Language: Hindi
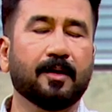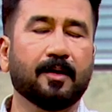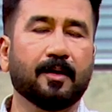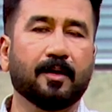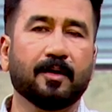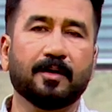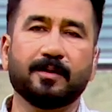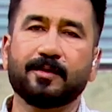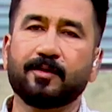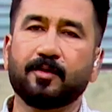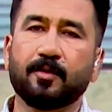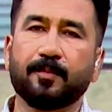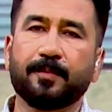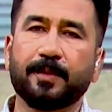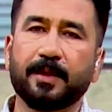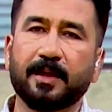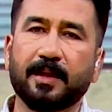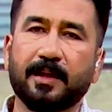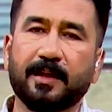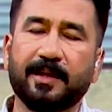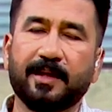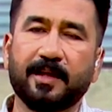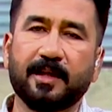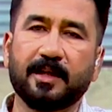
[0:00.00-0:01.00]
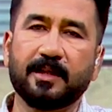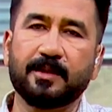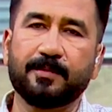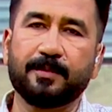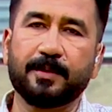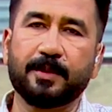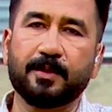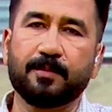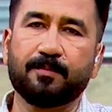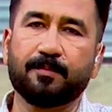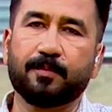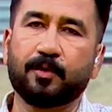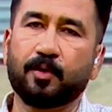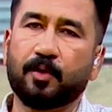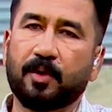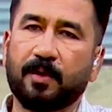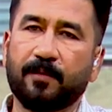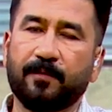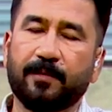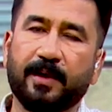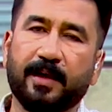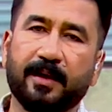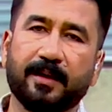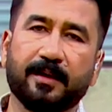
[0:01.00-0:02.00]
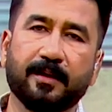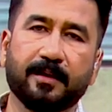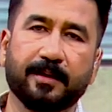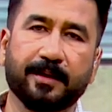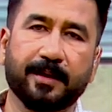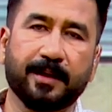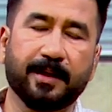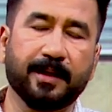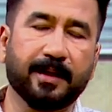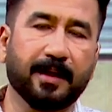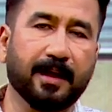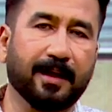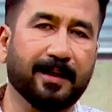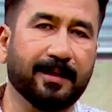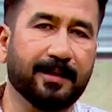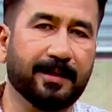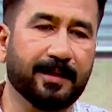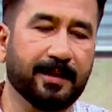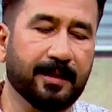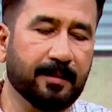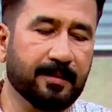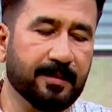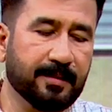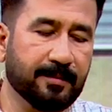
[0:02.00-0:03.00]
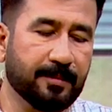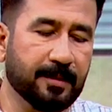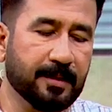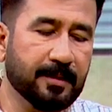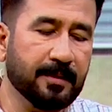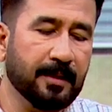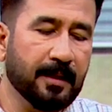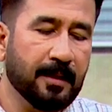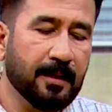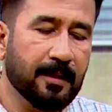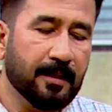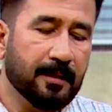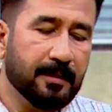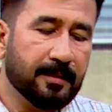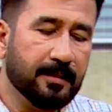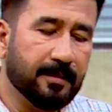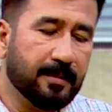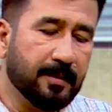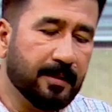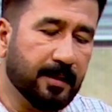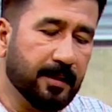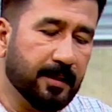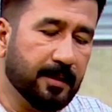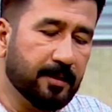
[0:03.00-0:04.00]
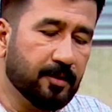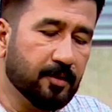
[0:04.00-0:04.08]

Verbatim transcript: और इसको फिर हल्की आंच पे थोड़ा फ्राई करके निकाल देंगे ज़बरदस्त तो ये